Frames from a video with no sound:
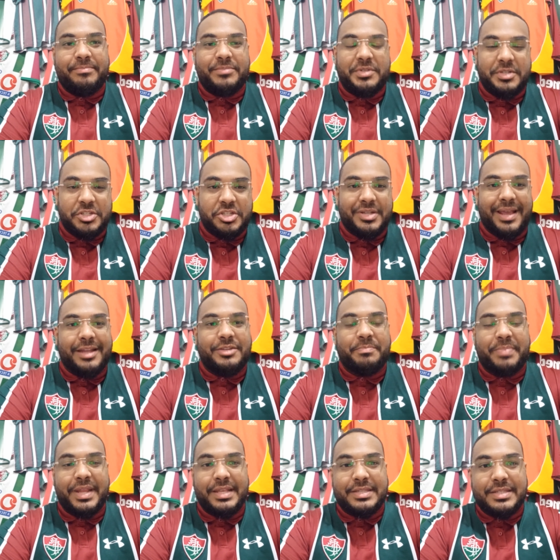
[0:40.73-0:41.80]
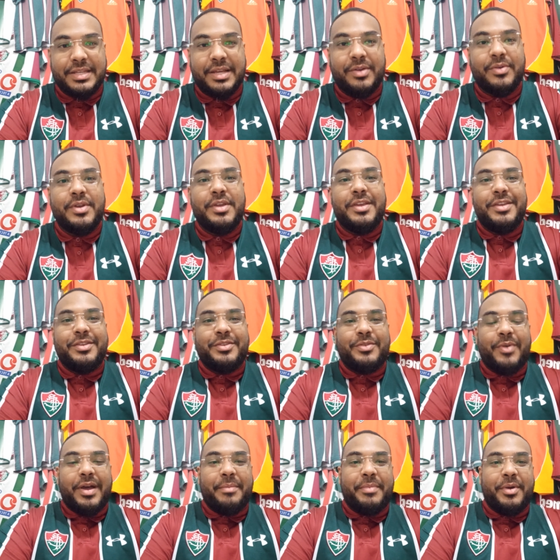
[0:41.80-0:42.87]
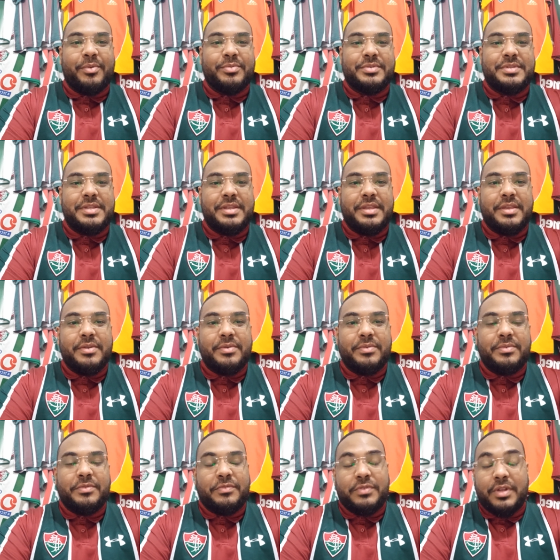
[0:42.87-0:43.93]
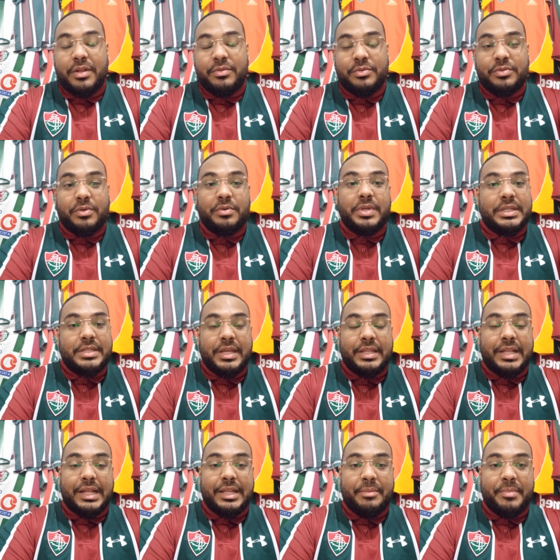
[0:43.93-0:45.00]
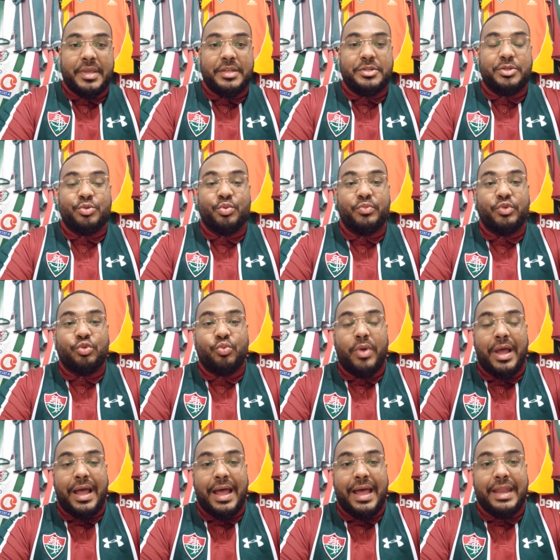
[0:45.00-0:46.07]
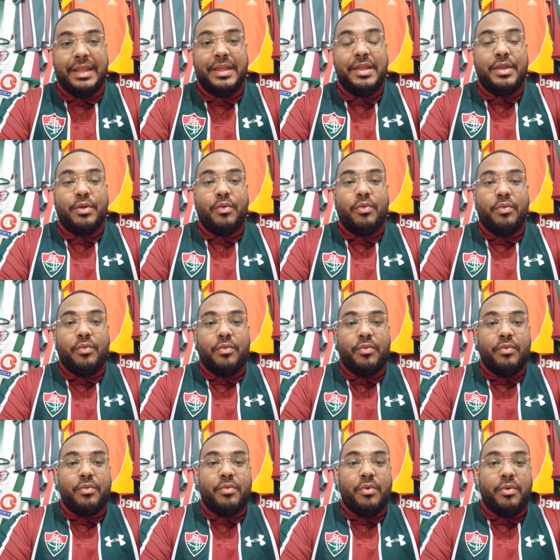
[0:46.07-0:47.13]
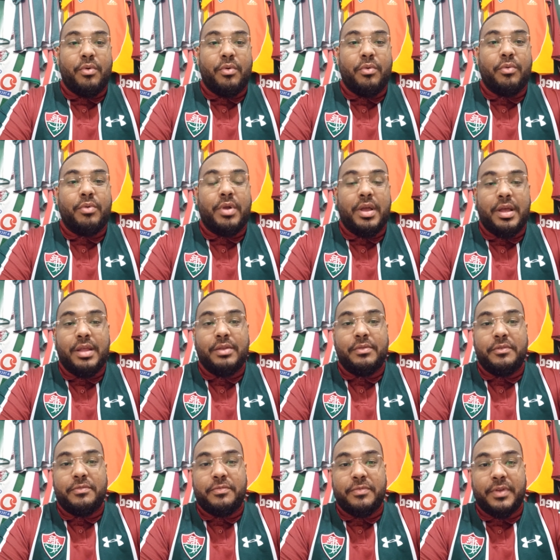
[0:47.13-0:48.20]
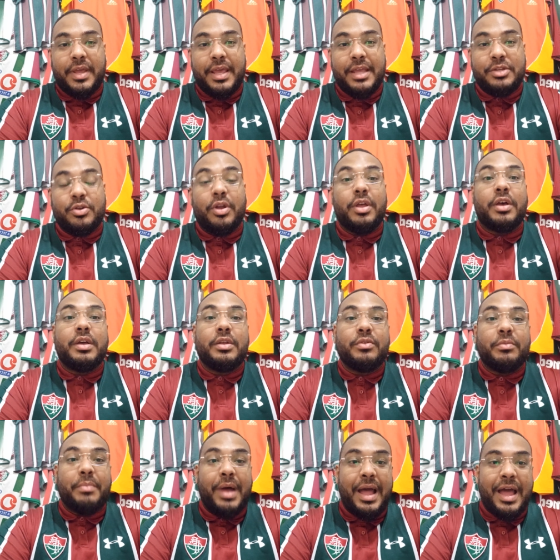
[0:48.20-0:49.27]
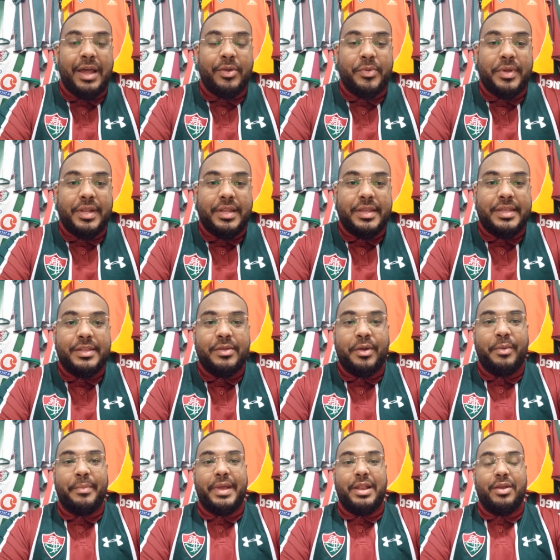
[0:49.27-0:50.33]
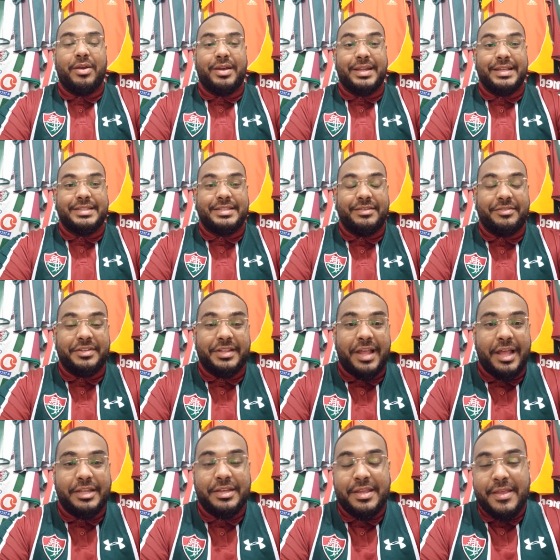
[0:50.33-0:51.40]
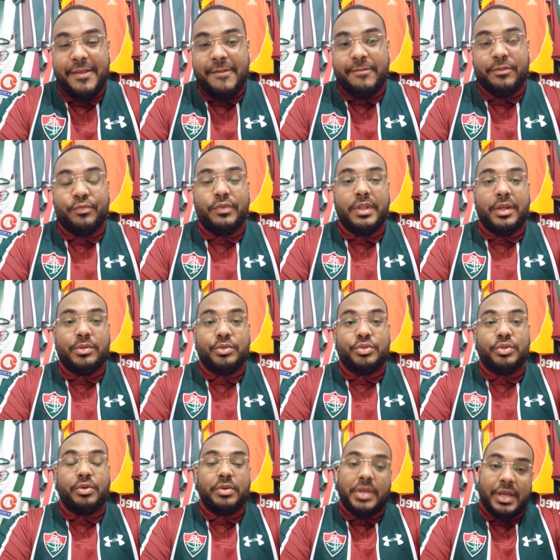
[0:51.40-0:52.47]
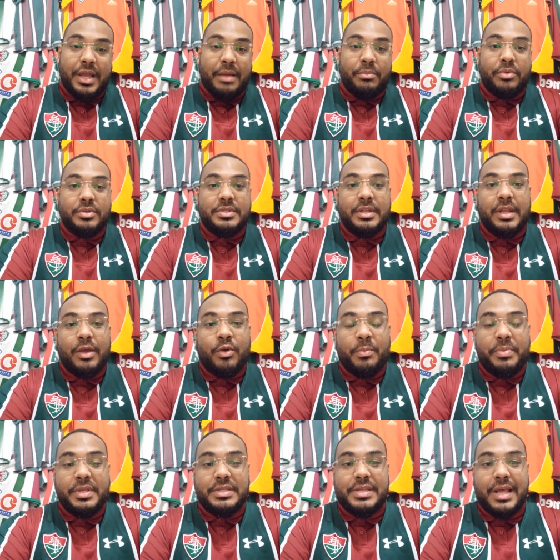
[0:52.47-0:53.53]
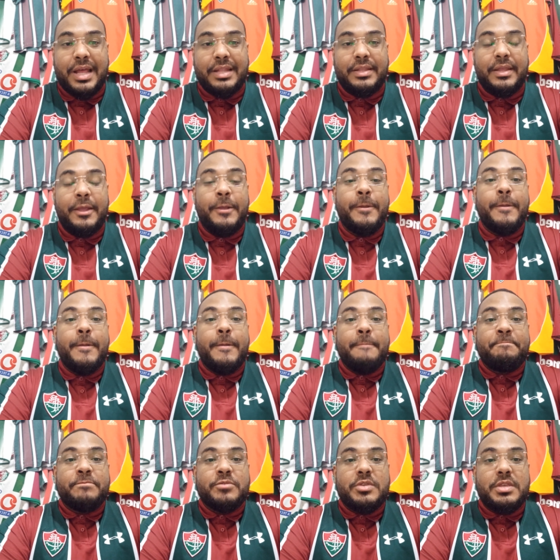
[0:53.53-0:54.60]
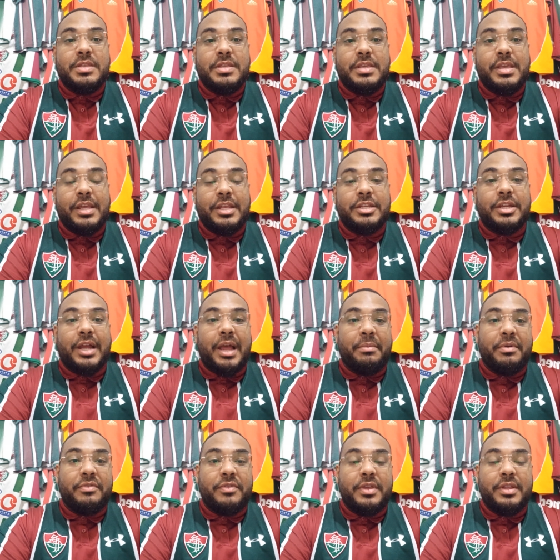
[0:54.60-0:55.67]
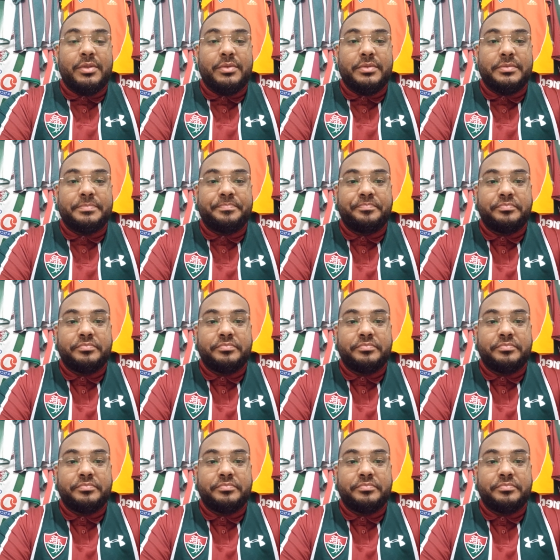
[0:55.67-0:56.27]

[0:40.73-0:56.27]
de, de pressão, que o Abel conseguiu no final do jogo acertadamente tumultuar a área, com, com o Cano e o Fred, colocando o Marlon ali, que deu uma maior agressividade no final do jogo, e acabou sendo recompensado, né? E a gente acaba vendo